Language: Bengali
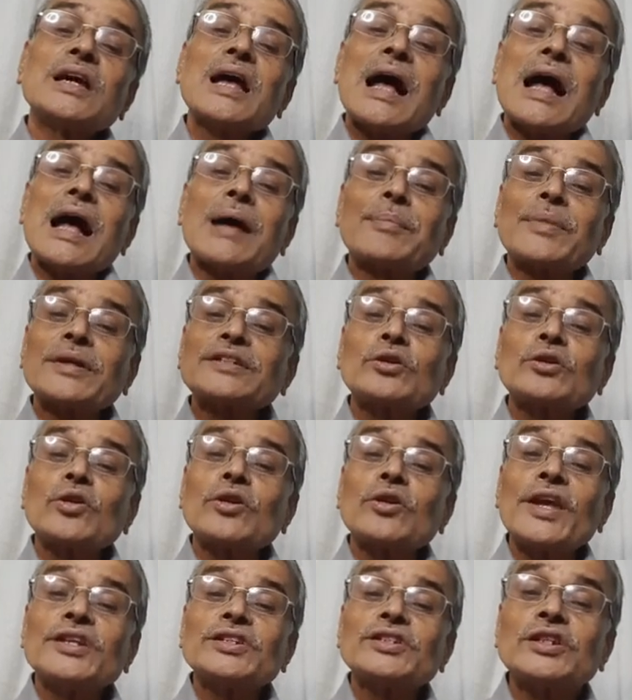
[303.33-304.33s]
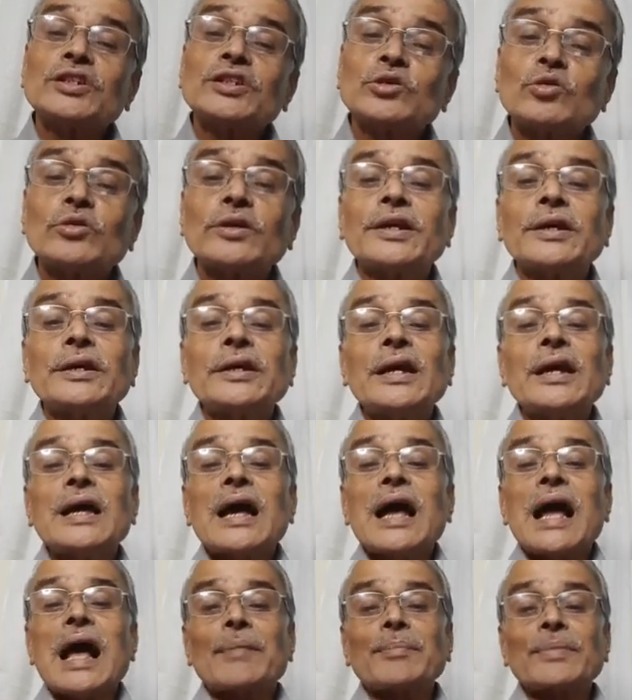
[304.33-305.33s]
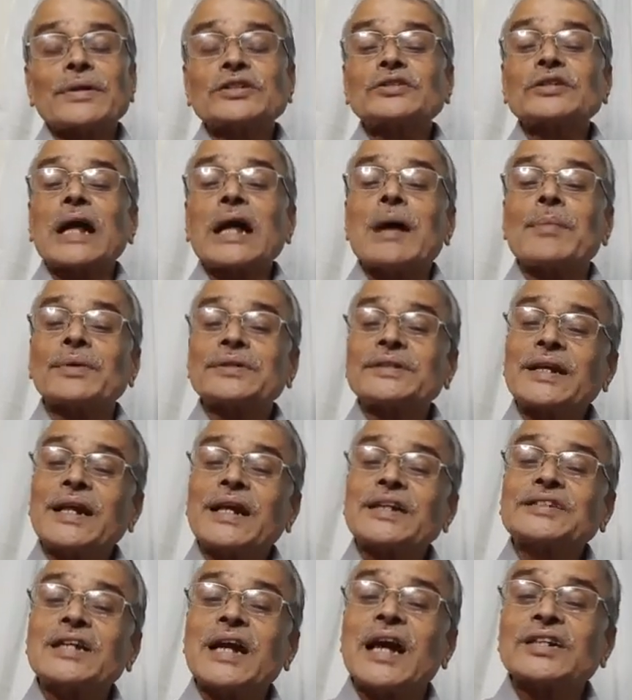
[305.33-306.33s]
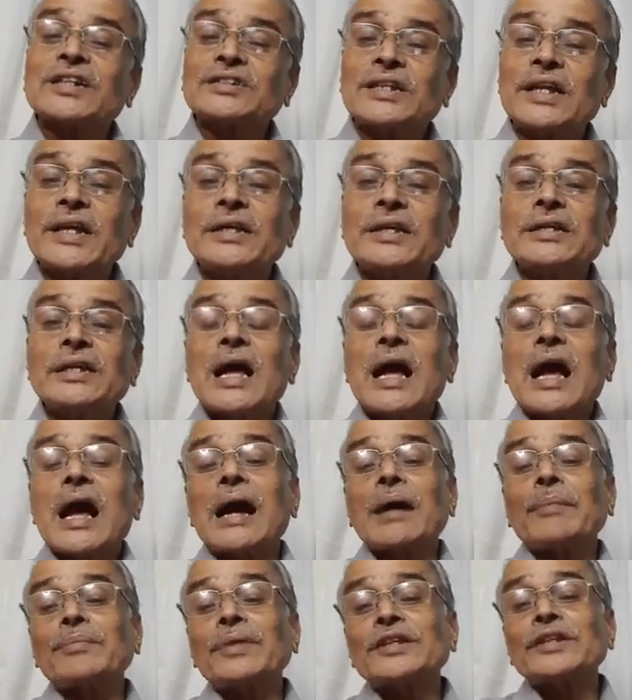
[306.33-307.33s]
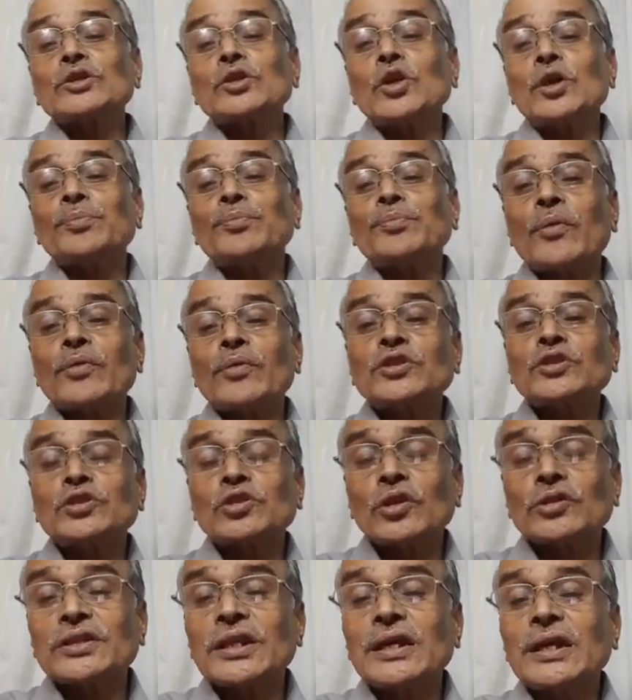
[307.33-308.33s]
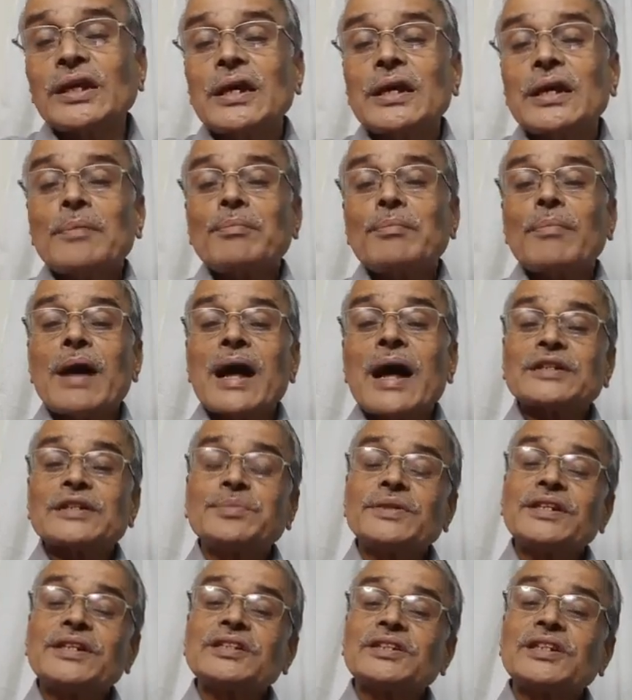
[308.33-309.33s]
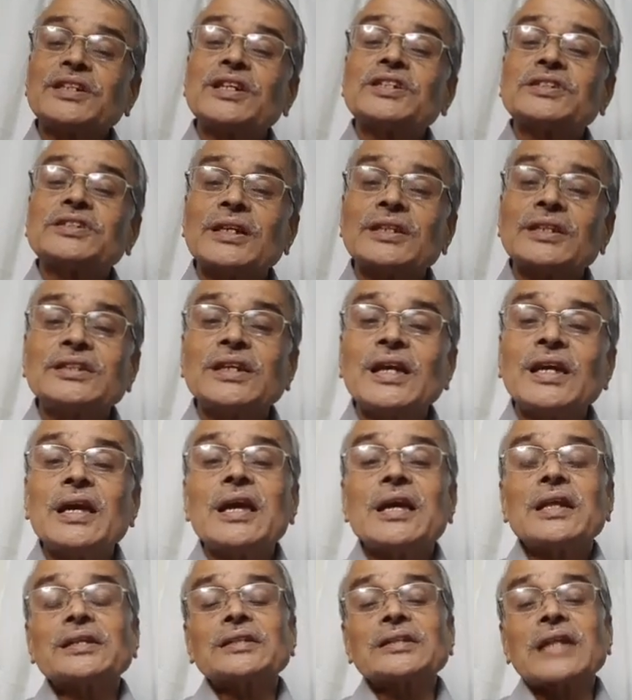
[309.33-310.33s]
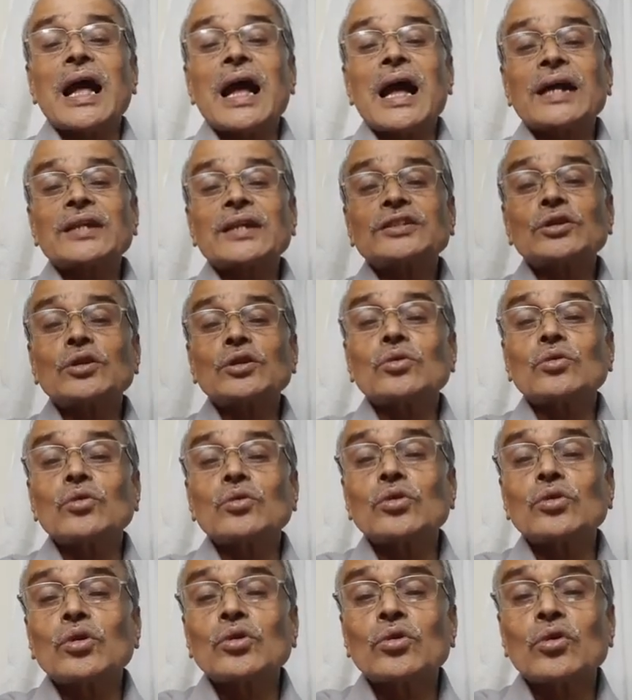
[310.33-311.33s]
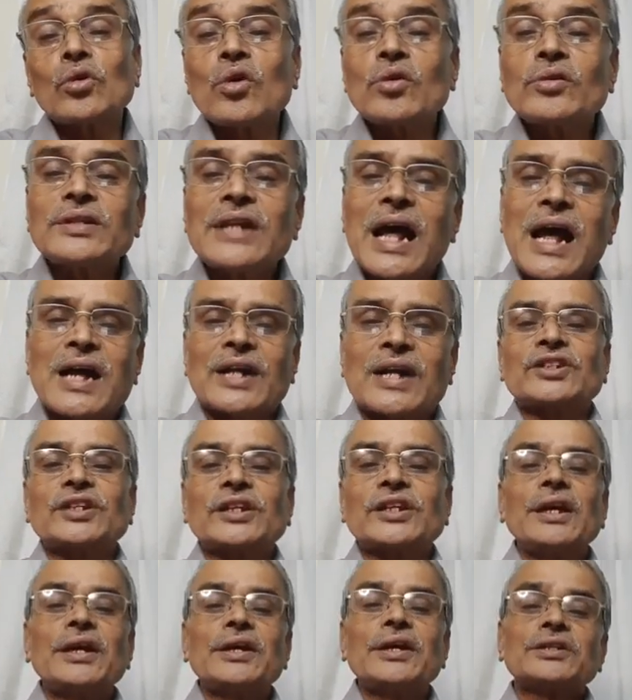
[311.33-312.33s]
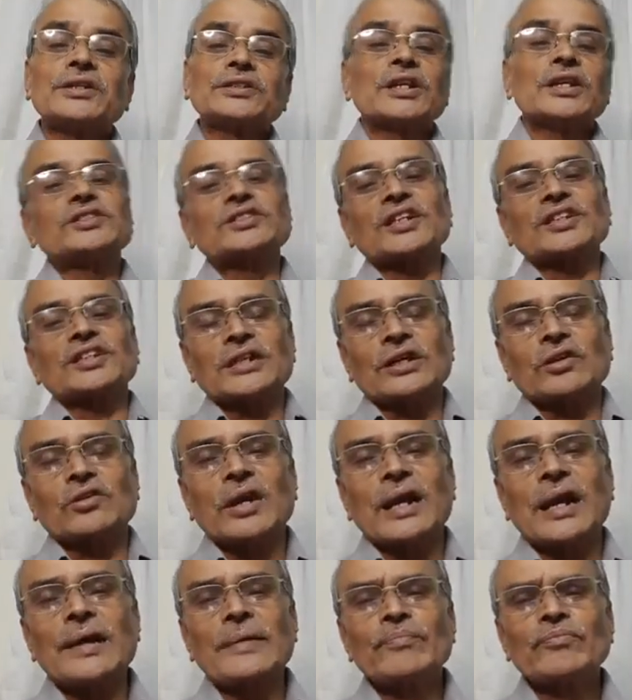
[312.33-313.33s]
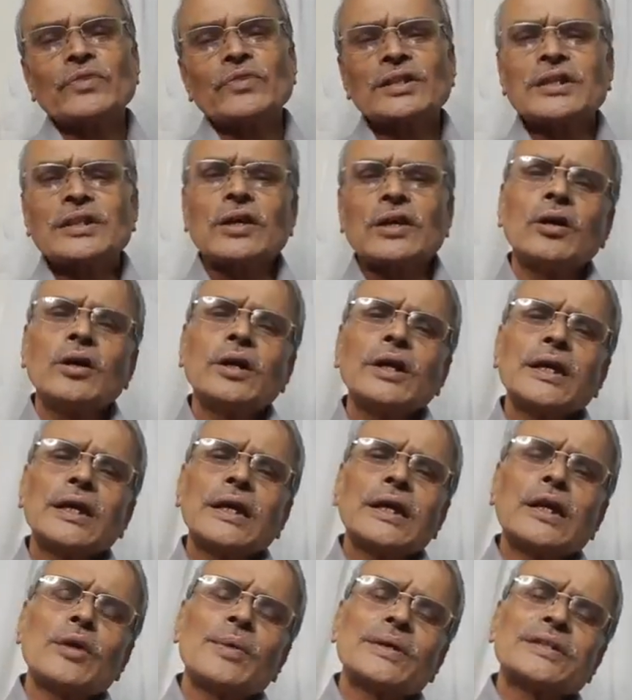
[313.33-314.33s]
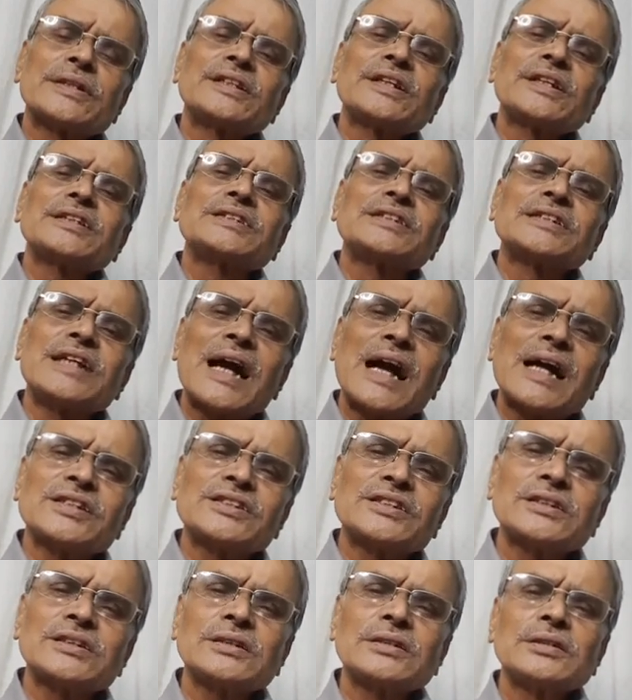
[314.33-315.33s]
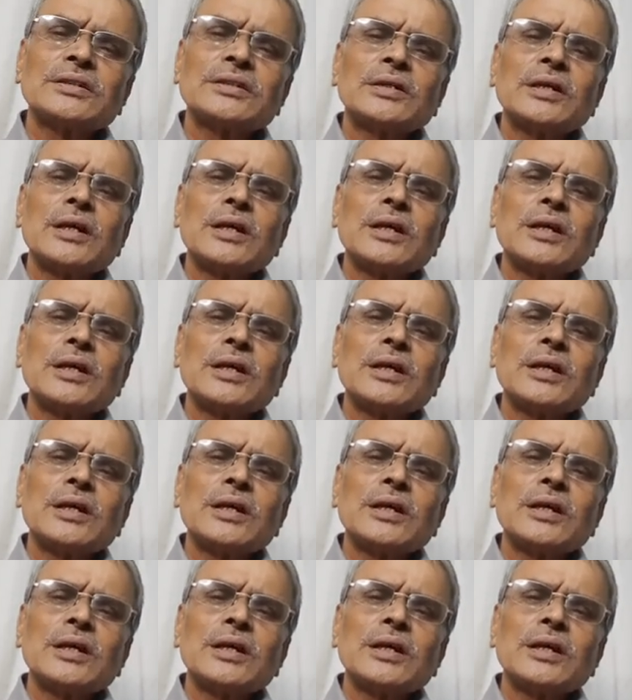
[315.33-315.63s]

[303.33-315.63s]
হচ্ছে আমরা যেন এই শিশুকে আমরা যদি আমাদের কাছে আসলেই আমরা যেন ভবিষ্যতে মায়াজমেটিক চিকিৎসা দিয়ে তার যেন কোনো রোগ না আসে সেই চেষ্টা করা দেখো এলোপ্যাথিতে টিকা আছে